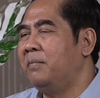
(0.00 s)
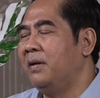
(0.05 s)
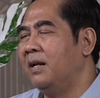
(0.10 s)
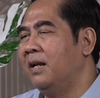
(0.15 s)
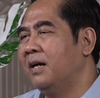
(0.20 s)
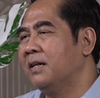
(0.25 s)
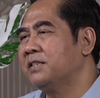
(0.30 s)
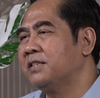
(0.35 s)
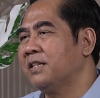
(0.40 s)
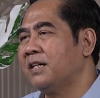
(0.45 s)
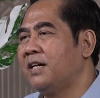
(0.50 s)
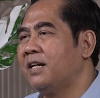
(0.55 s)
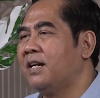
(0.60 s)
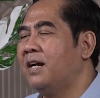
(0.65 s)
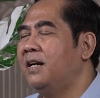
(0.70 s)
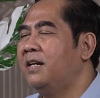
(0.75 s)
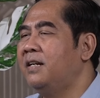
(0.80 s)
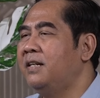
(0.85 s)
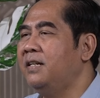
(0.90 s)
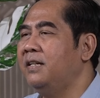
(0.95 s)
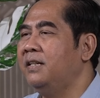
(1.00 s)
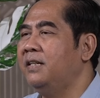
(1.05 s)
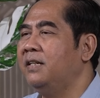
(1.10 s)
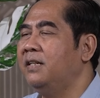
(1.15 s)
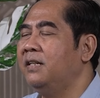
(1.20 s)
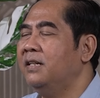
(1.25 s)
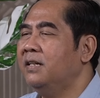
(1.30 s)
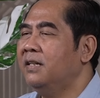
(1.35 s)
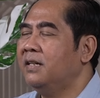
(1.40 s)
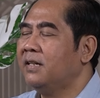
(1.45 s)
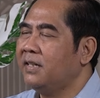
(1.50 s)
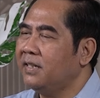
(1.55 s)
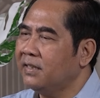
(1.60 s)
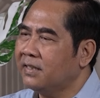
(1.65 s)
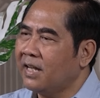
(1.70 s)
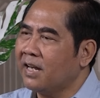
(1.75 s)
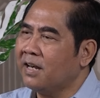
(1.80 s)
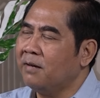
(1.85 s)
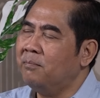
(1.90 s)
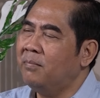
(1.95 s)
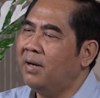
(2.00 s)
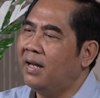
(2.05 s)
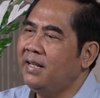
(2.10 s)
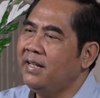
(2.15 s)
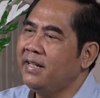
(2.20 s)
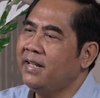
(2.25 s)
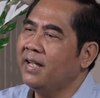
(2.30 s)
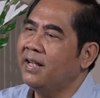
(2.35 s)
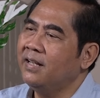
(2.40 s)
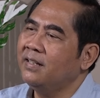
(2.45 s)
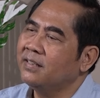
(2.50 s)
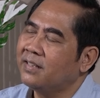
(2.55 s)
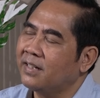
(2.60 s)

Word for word: bilang segera di kita kembalikan